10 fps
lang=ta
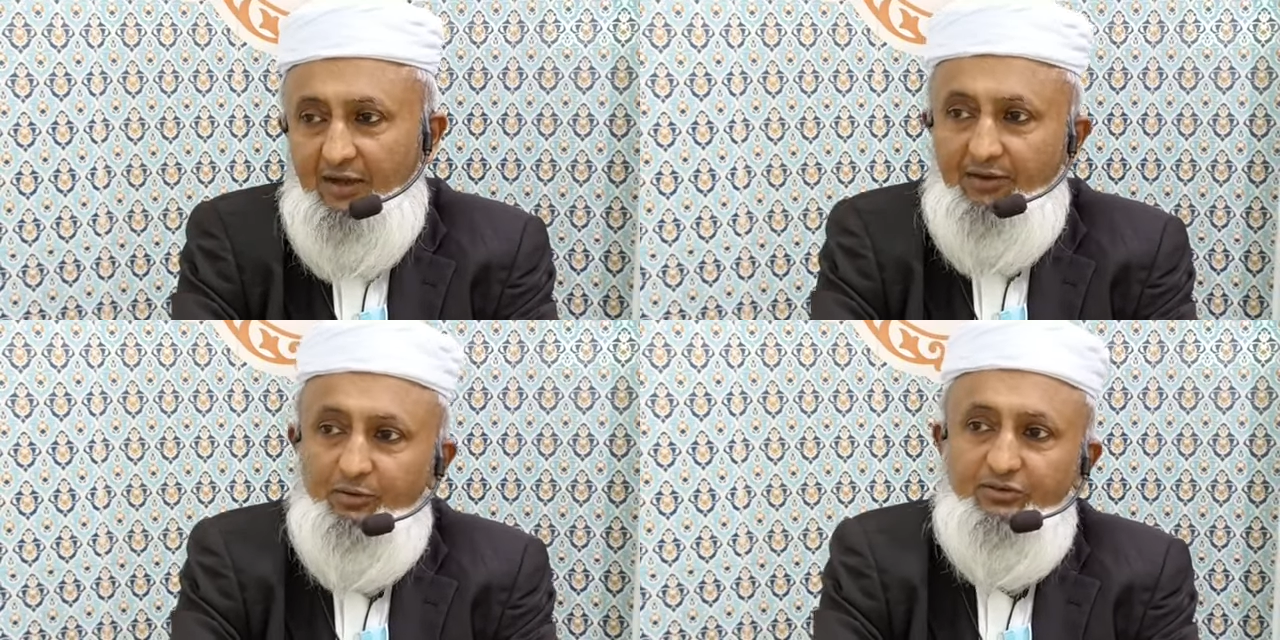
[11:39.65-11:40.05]

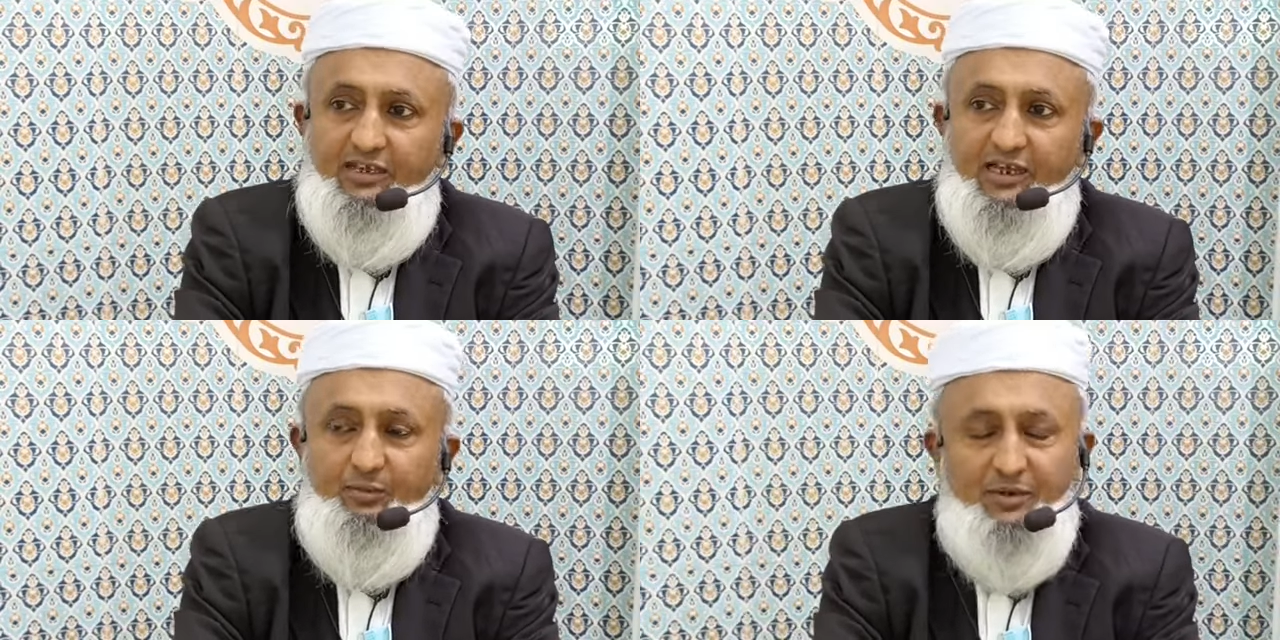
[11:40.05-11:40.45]
அவரை
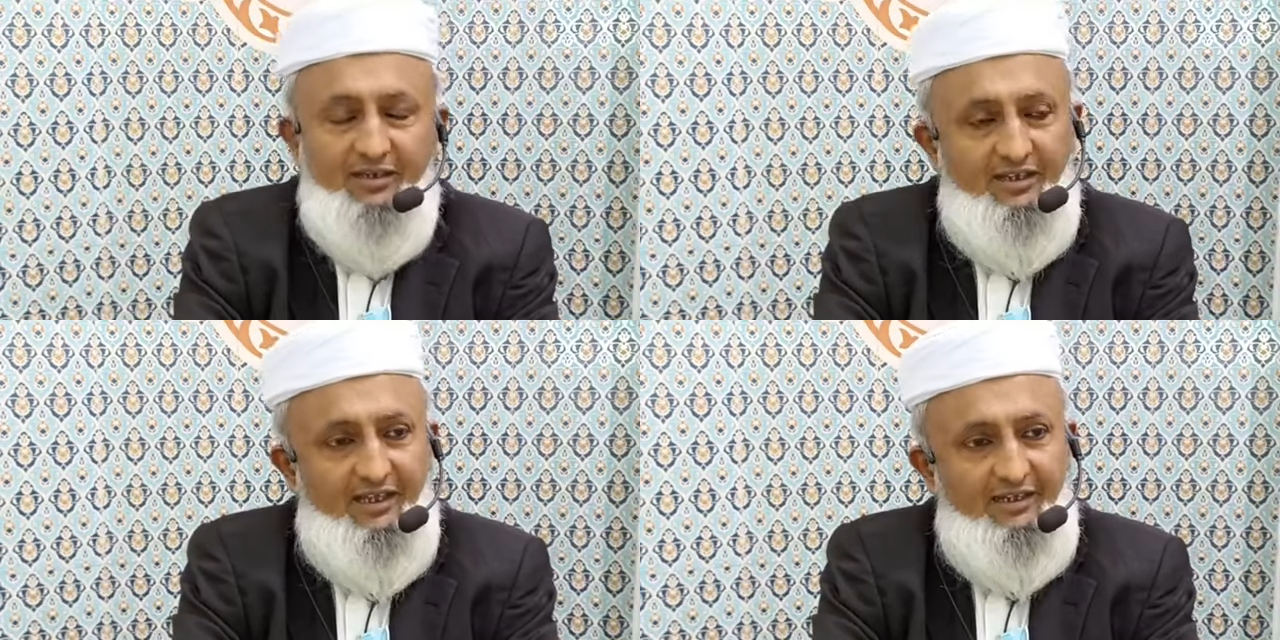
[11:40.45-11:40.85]

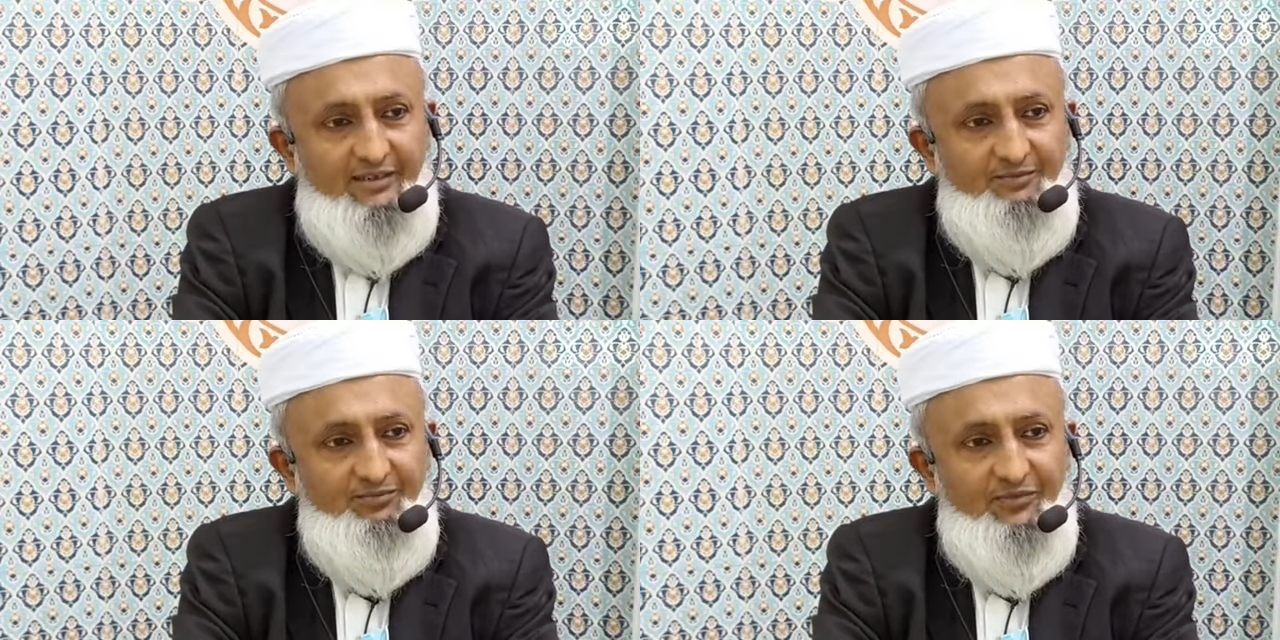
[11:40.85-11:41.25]

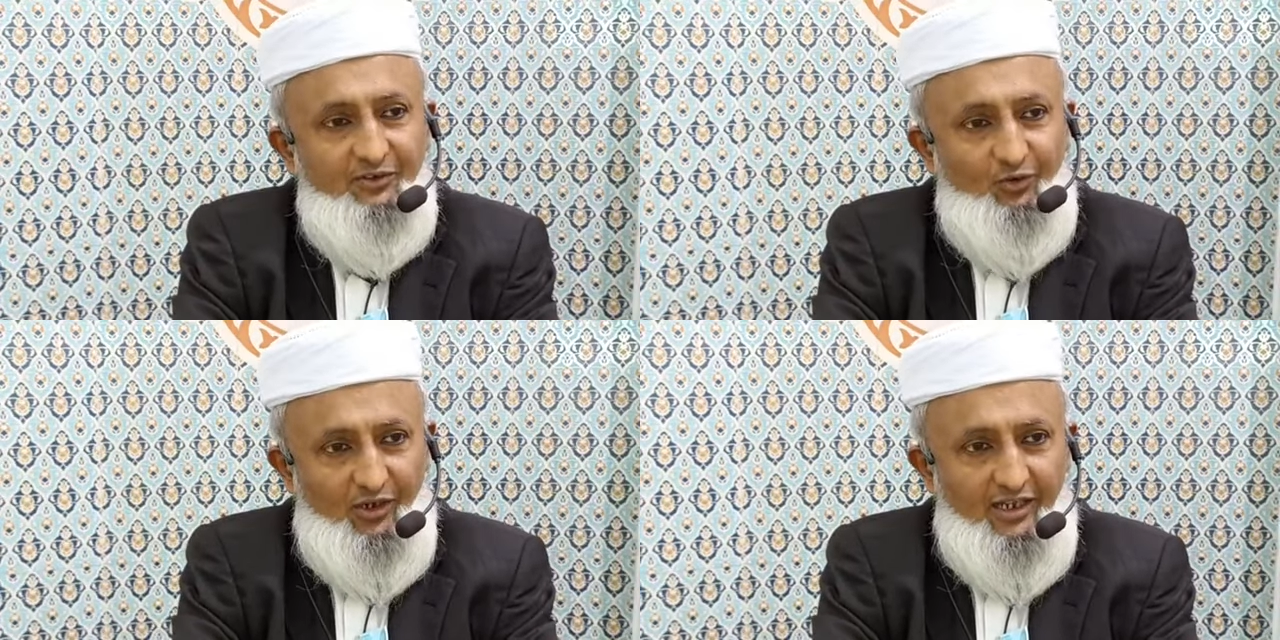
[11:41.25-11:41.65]
உற்சாகப்படுத்தினார்கள்
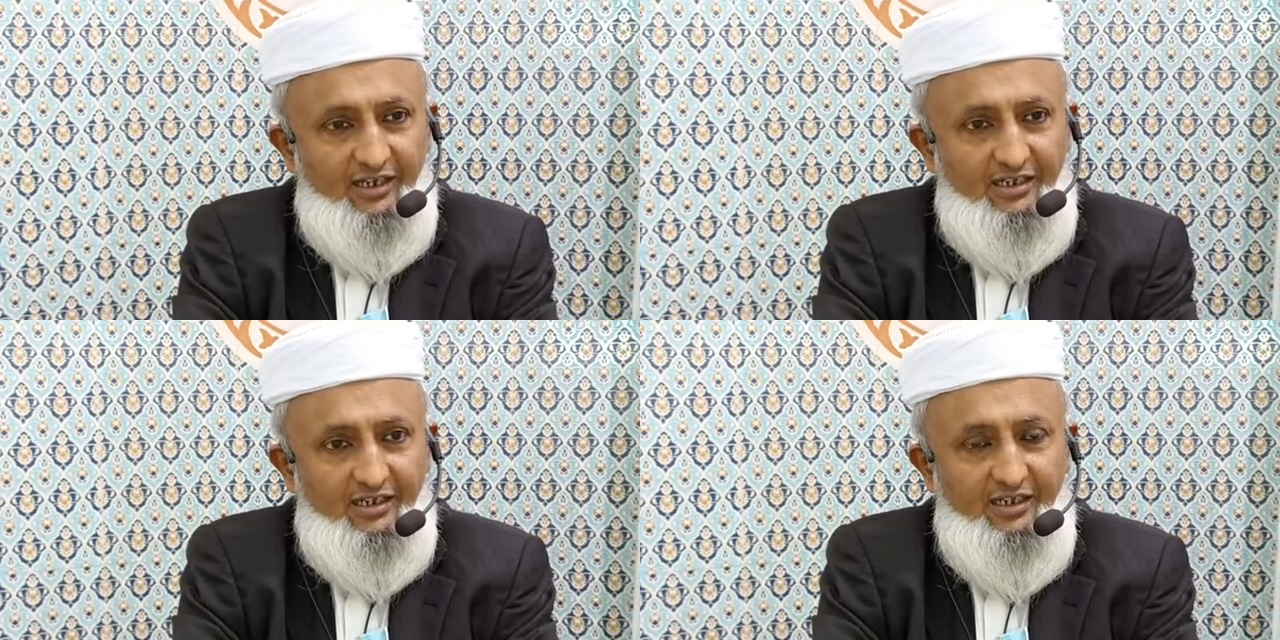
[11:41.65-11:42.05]

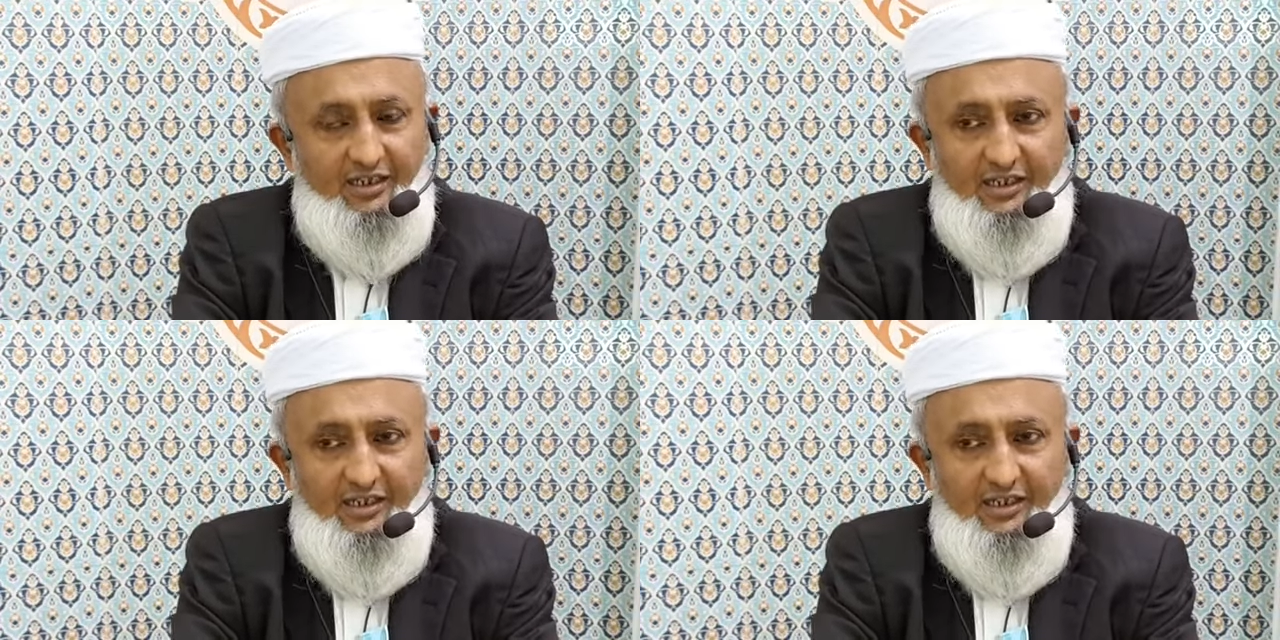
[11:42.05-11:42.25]
சொன்னார்கள்